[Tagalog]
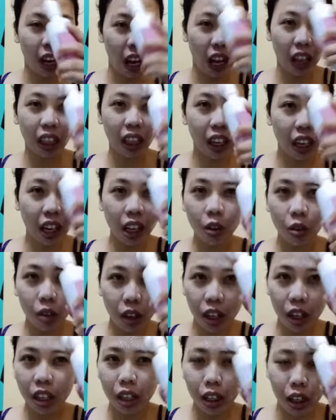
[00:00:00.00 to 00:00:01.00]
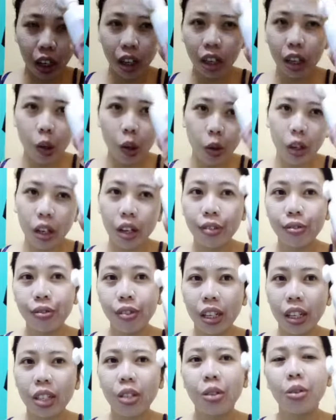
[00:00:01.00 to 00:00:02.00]
Ang tagal ko na hindi nakagawa ng
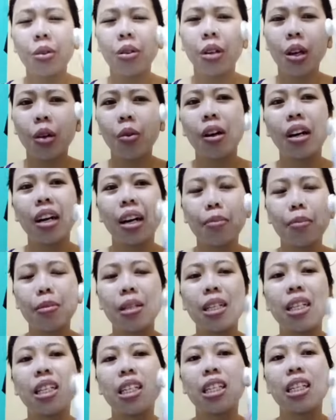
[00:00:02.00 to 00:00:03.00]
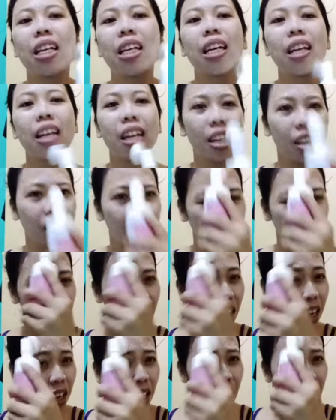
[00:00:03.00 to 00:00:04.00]
video, gawa nga busy and
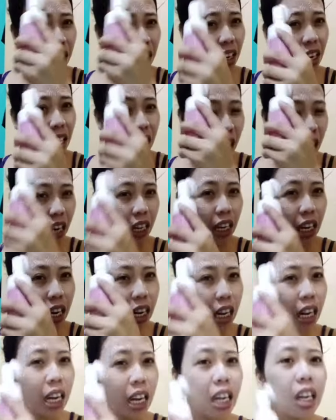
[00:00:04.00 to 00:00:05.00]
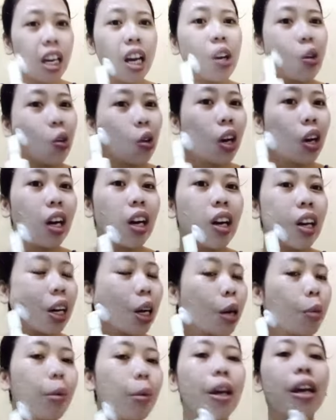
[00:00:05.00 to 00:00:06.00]
luckily ngayong ang
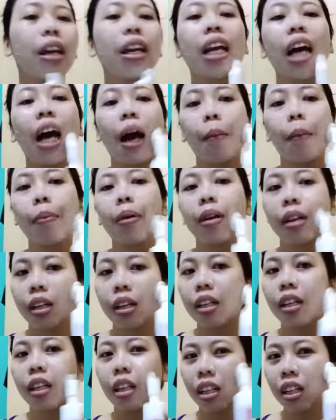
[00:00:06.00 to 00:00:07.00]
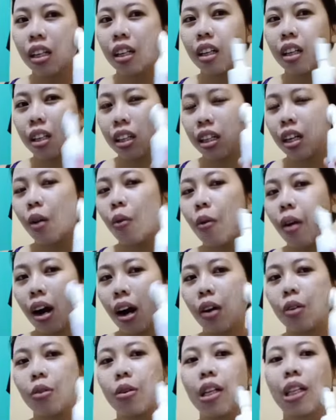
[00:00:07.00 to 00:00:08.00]
gabi
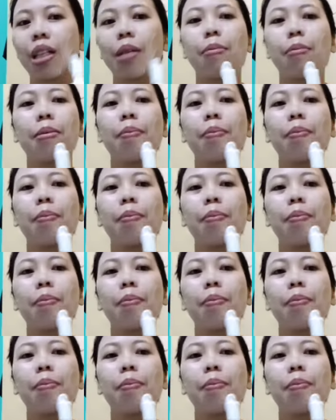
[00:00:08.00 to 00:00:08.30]
nakapaggawa ako at